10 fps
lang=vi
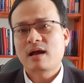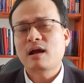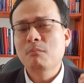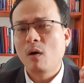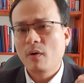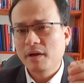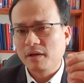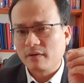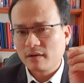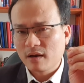cái mô
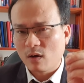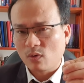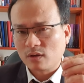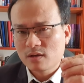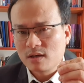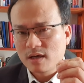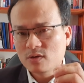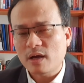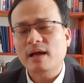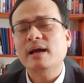hình đầu tư kinh
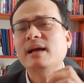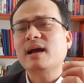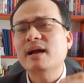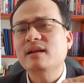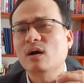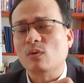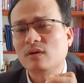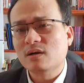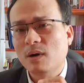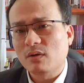doanh hay cái kênh đầu
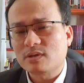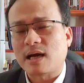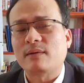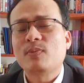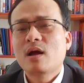tư bất động sản